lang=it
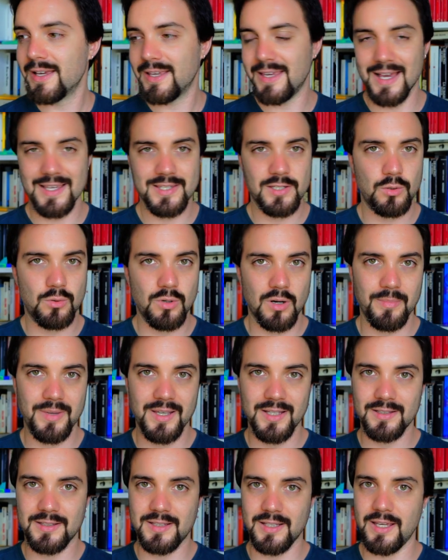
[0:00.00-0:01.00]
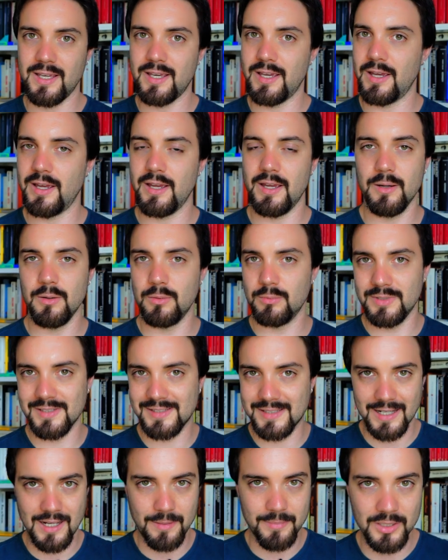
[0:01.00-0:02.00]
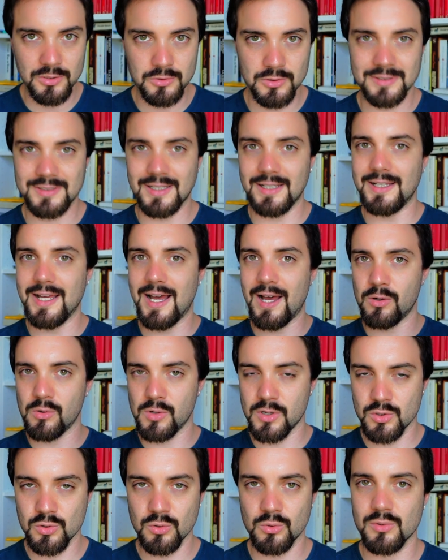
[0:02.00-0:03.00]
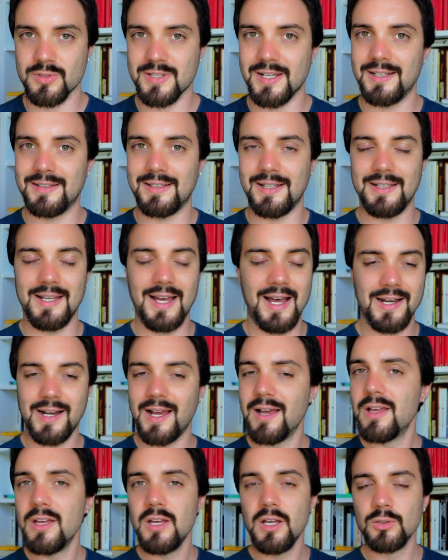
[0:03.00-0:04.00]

che ha sicuramente un distaccamento italiano, una succursale italiana,